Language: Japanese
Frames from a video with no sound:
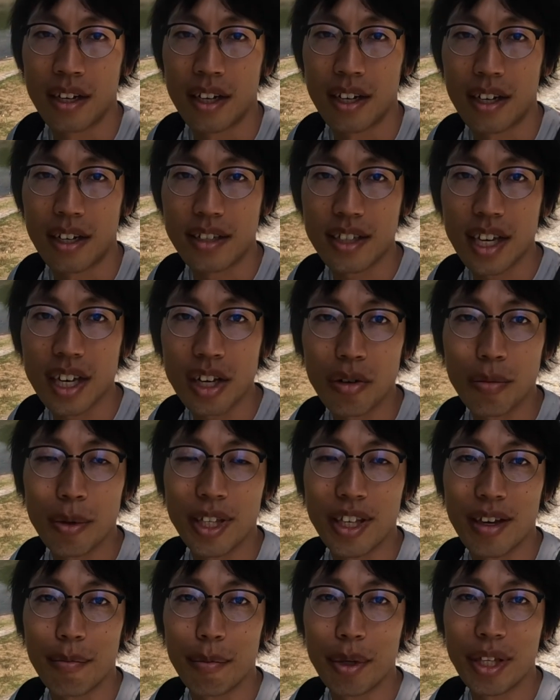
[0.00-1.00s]
えー、最後ま
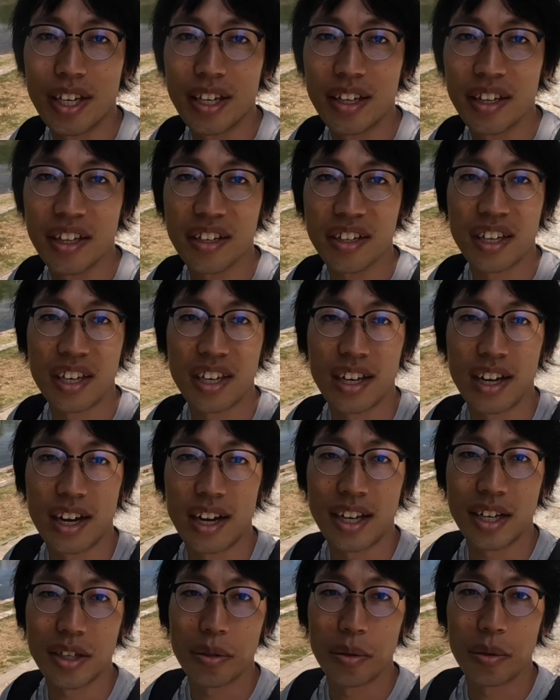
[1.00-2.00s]
で見ていただきあ
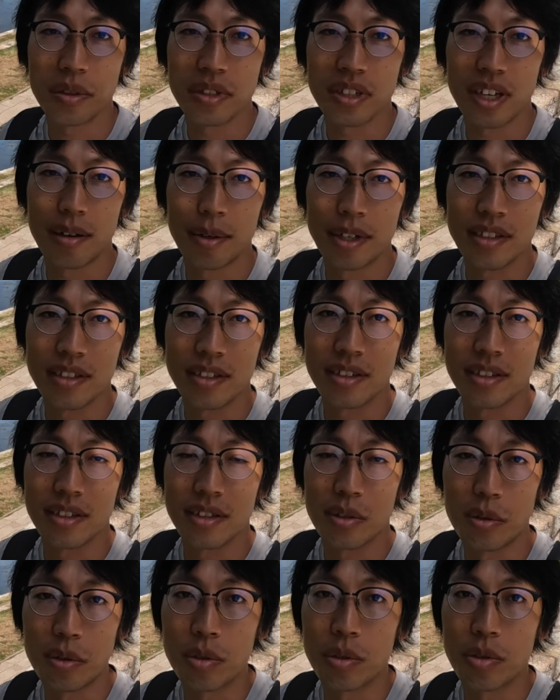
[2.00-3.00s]
りがとうございます
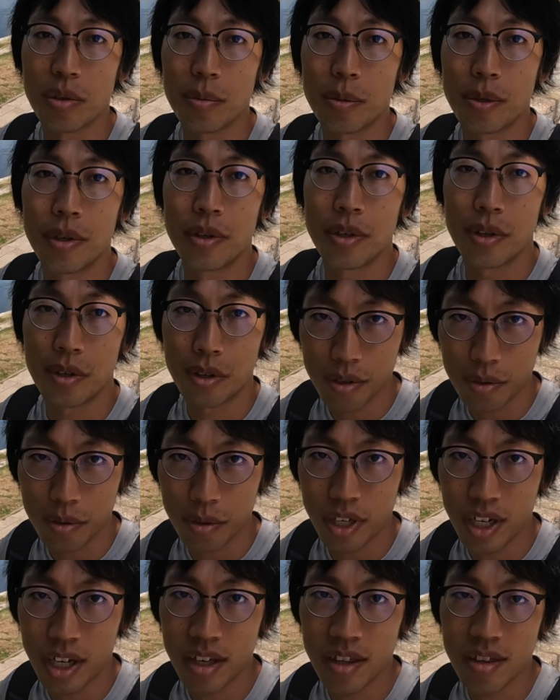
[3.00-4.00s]
今後ともよろしくお
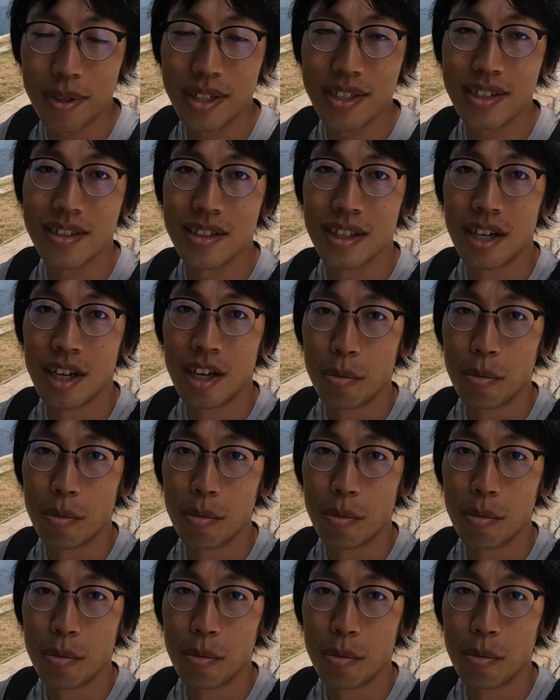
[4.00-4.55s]
願いします